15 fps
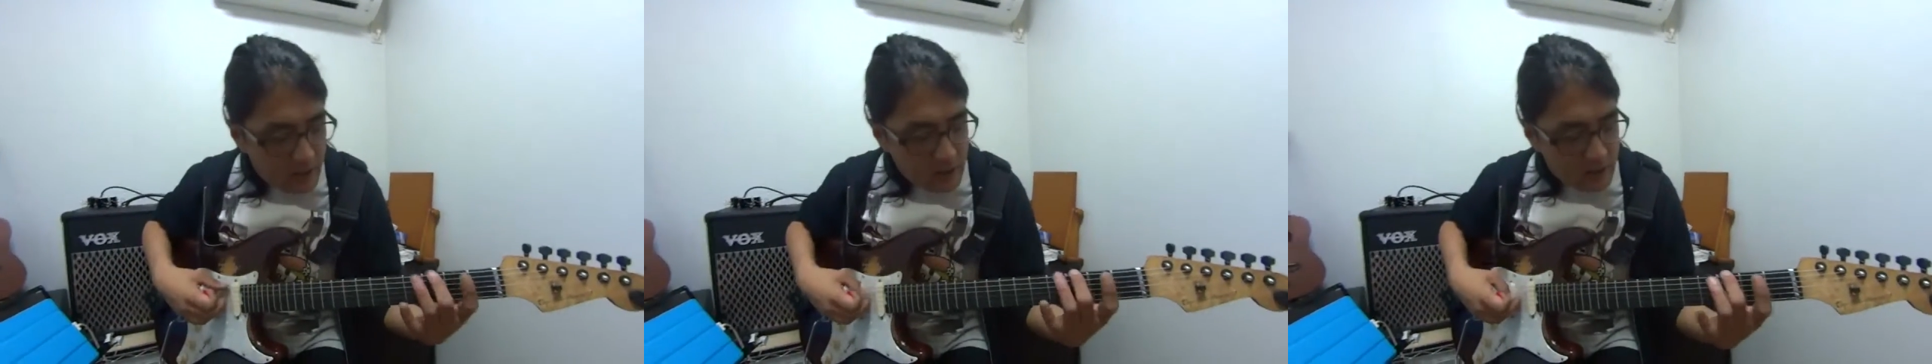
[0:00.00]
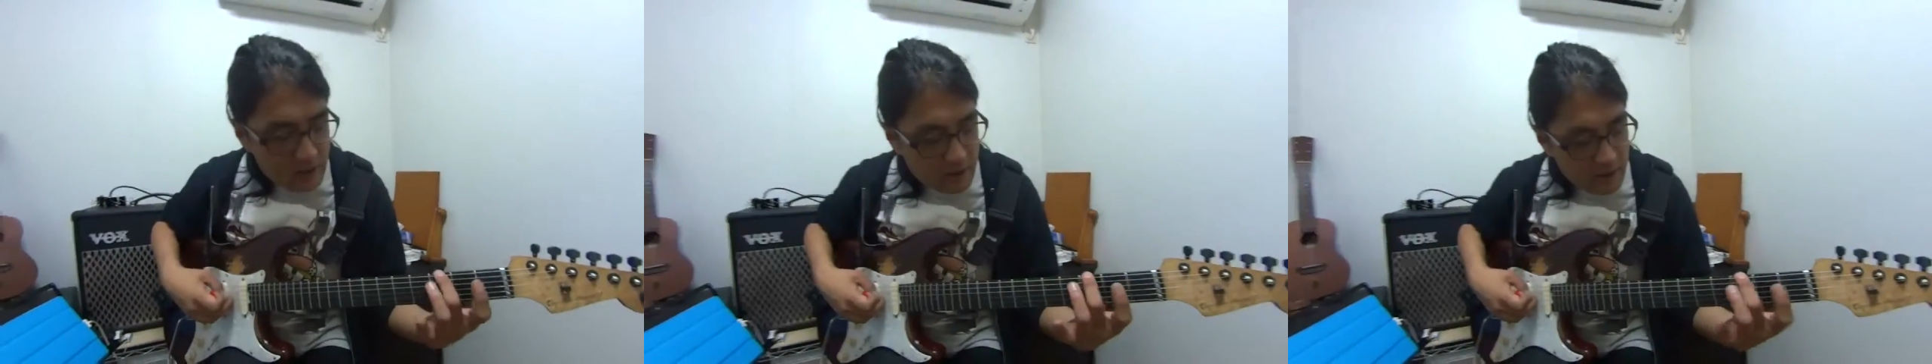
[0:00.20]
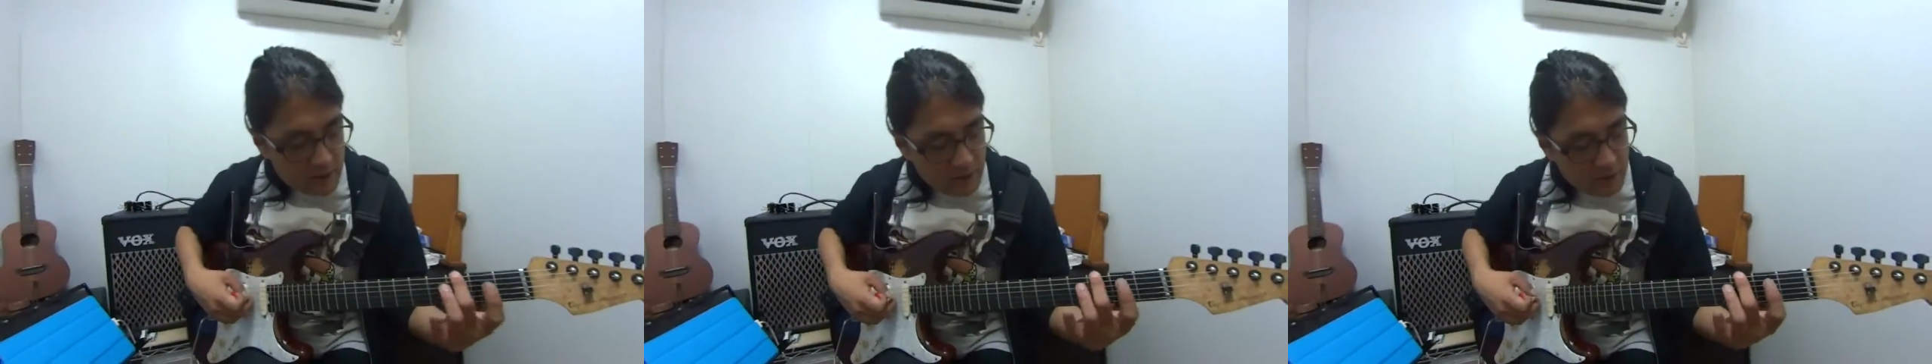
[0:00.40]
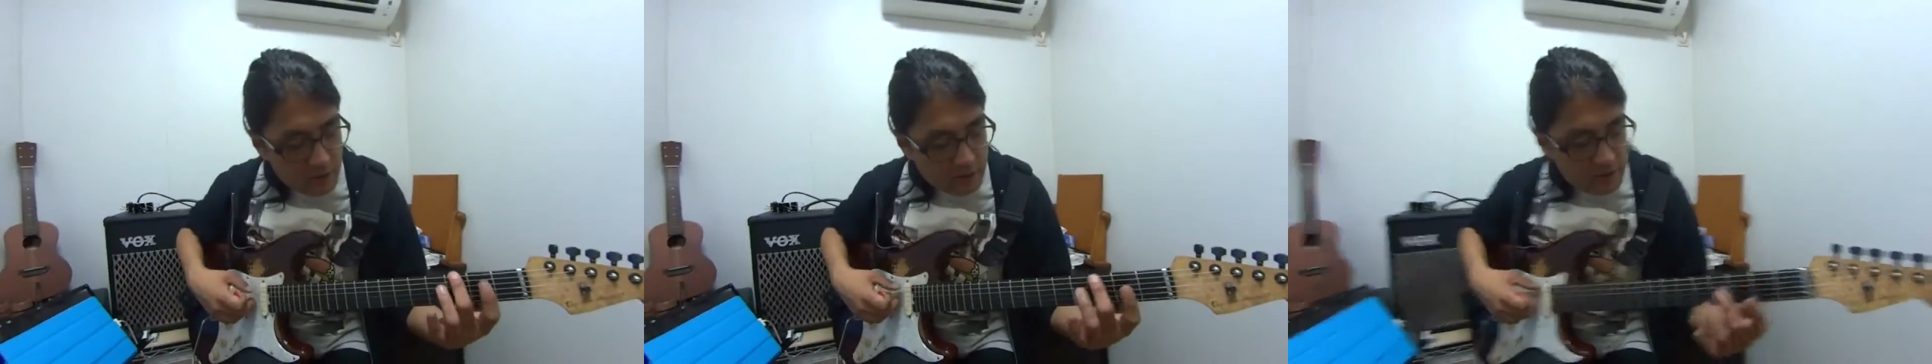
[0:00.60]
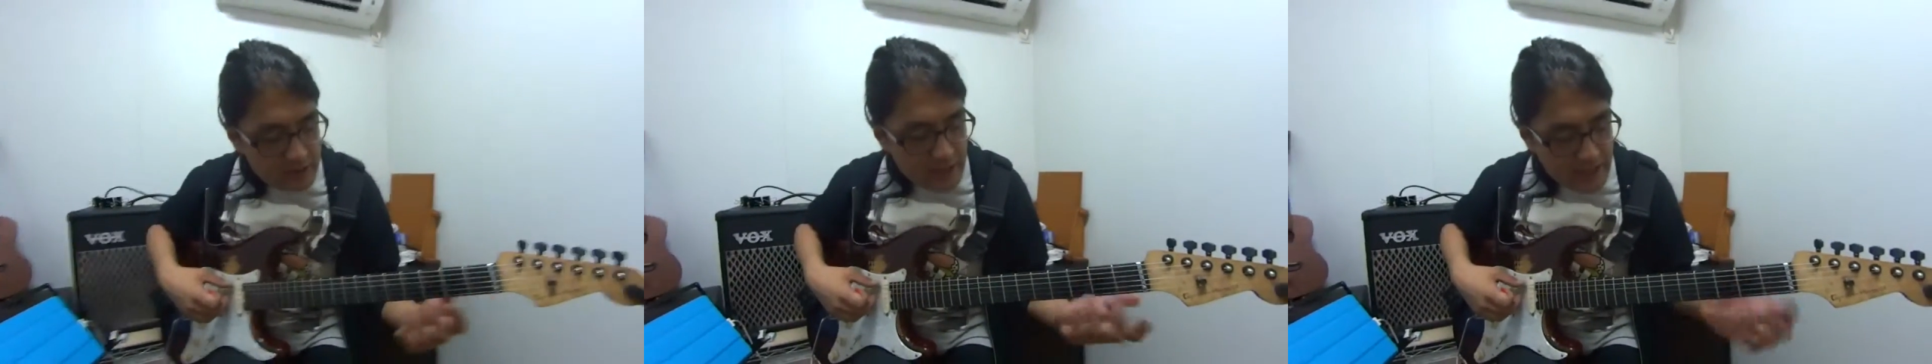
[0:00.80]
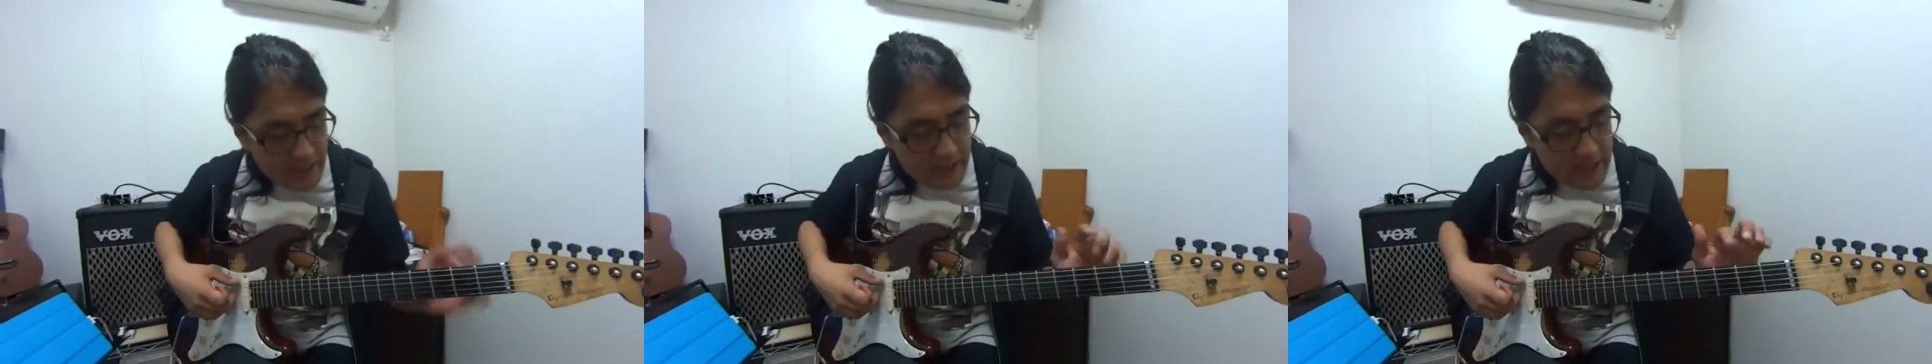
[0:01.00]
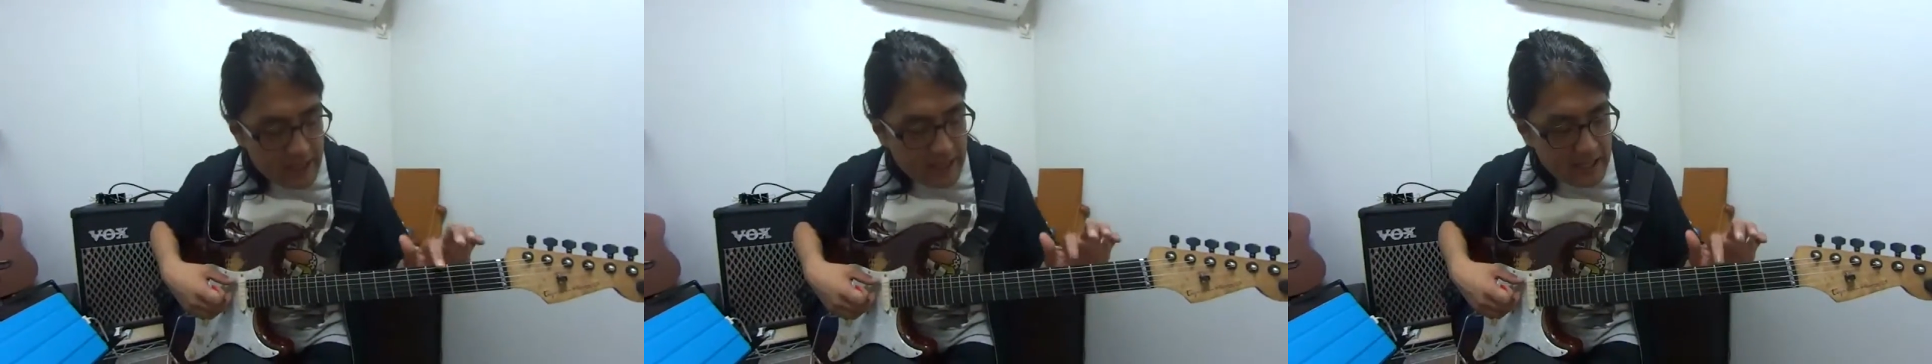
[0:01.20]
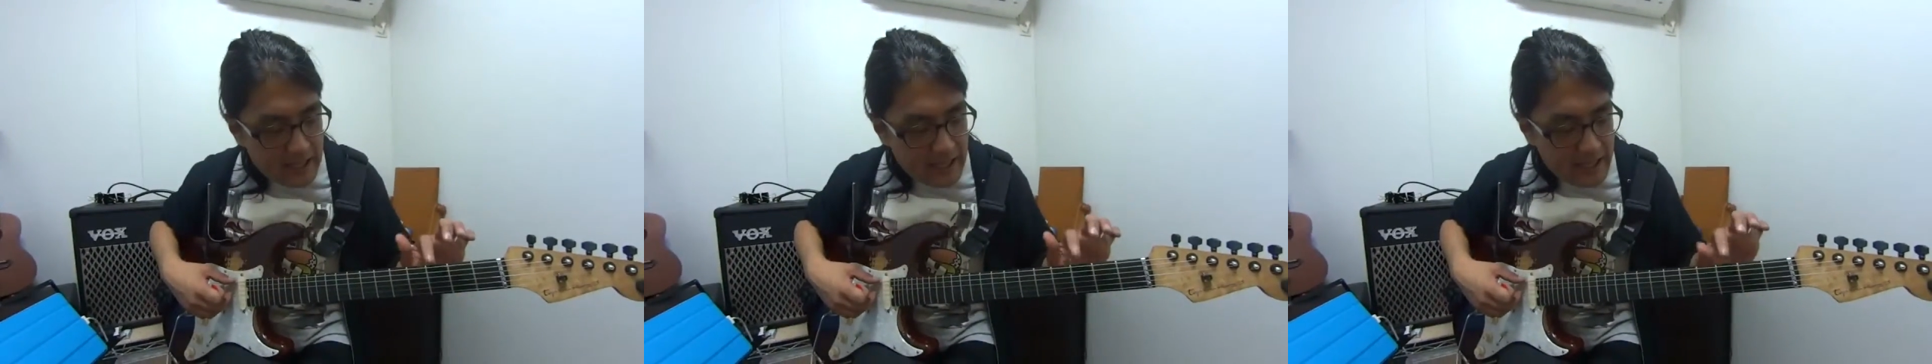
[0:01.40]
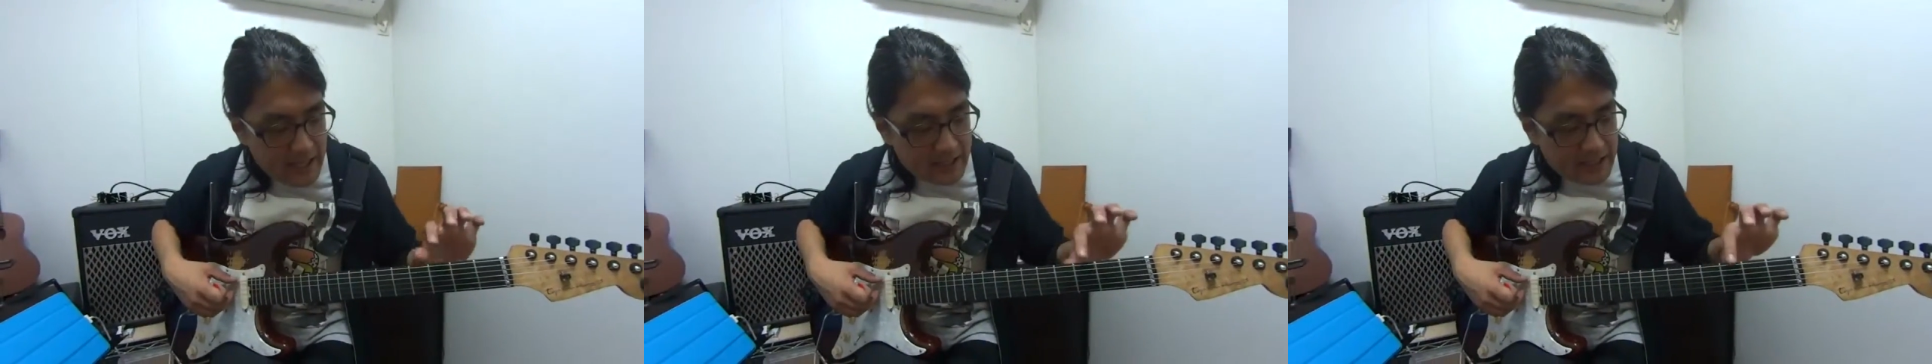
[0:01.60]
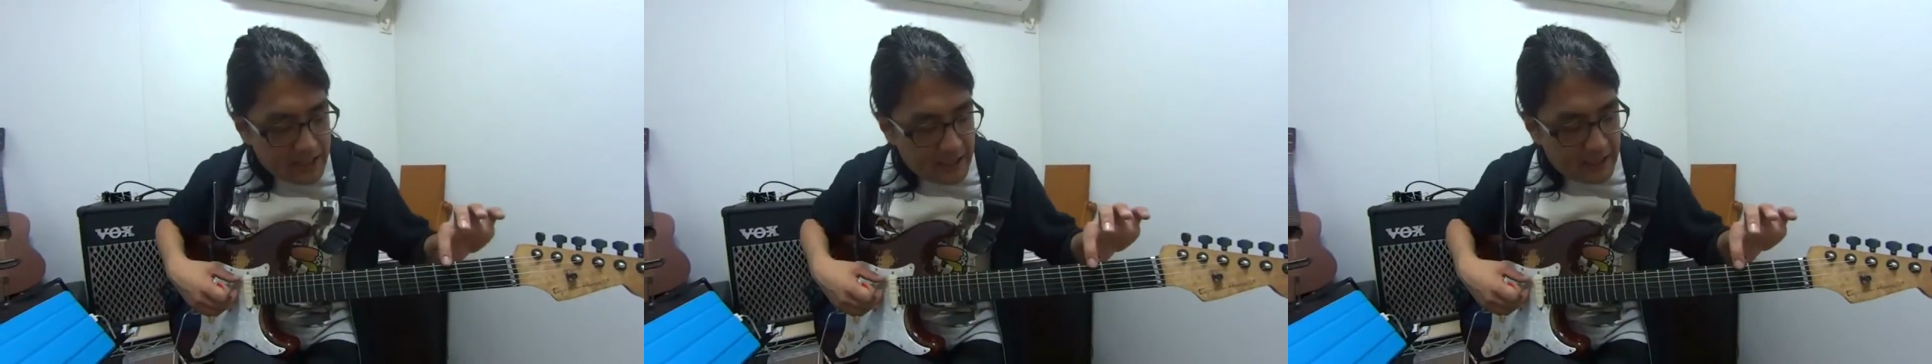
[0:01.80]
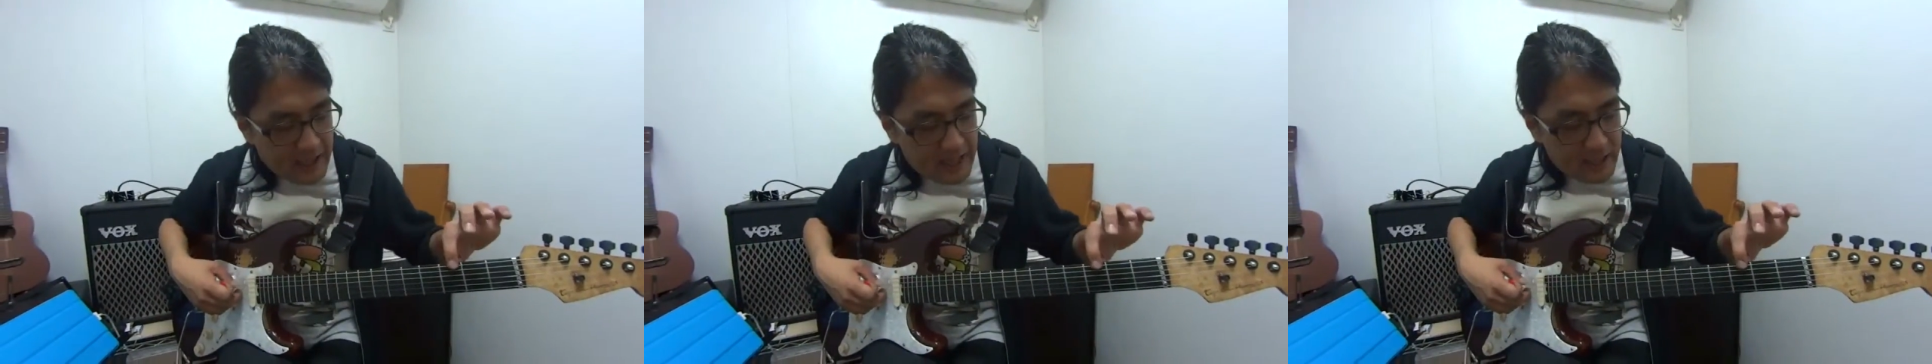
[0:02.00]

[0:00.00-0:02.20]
えー、0、0キー、